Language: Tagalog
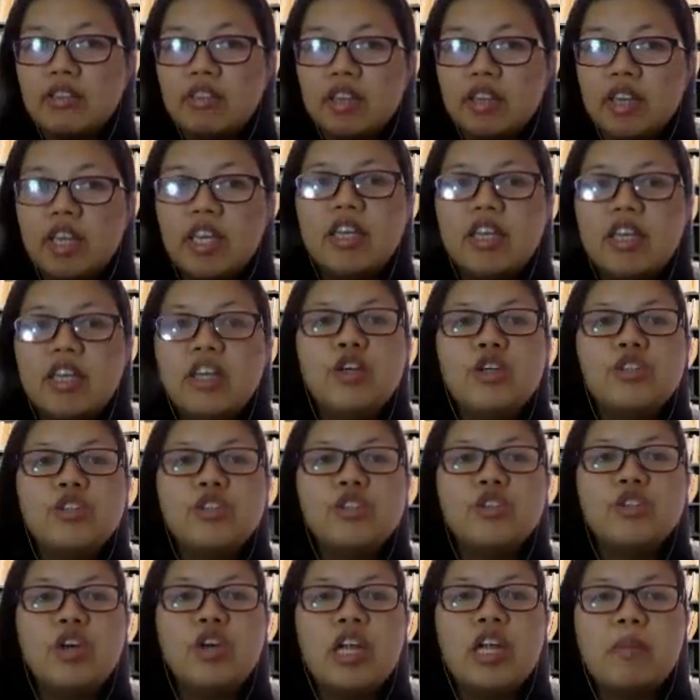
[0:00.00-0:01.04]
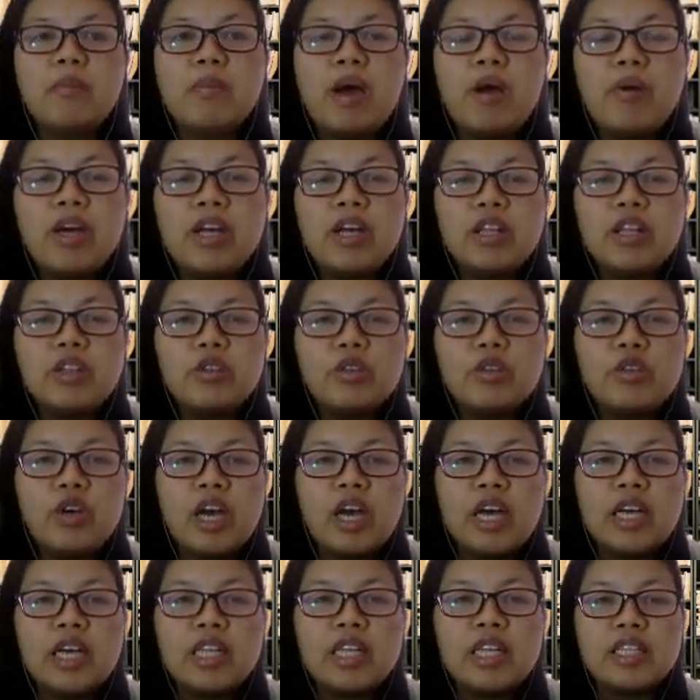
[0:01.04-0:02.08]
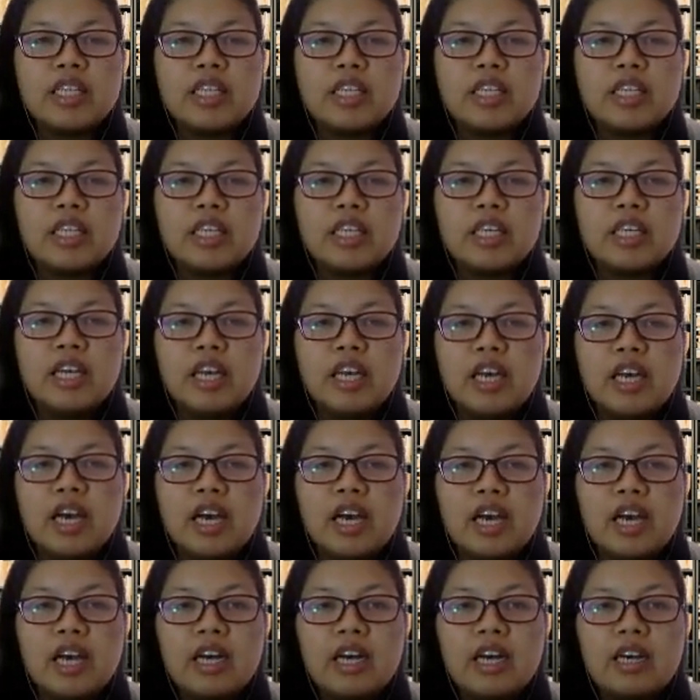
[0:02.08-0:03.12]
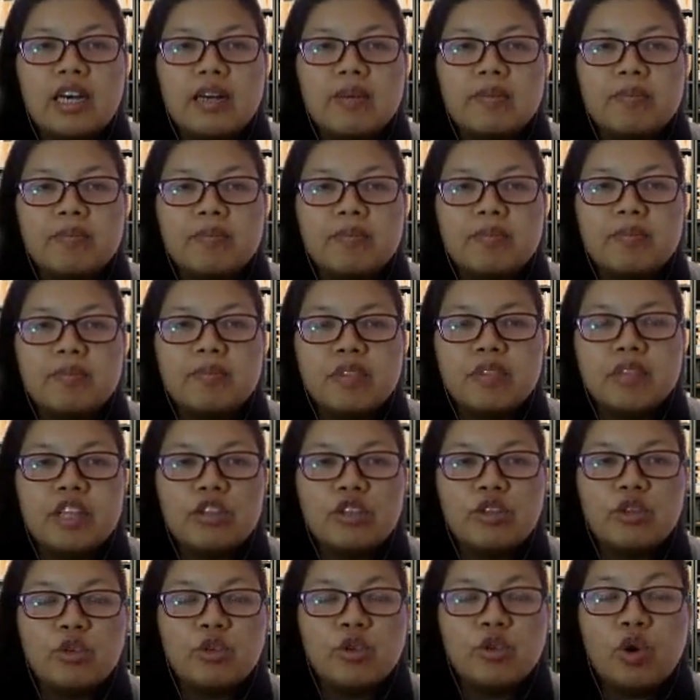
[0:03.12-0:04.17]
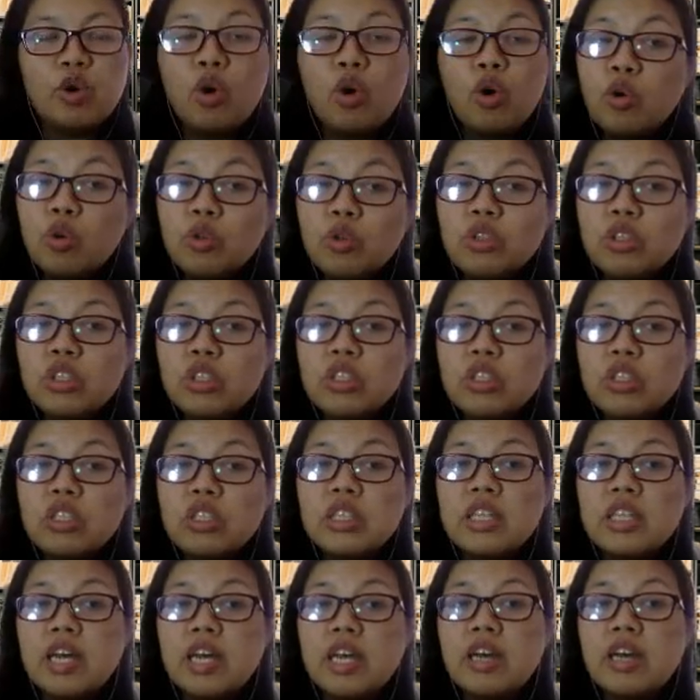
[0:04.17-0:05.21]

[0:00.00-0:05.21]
Okay? So halimbawa ito yung ating uh, ito yung cone ng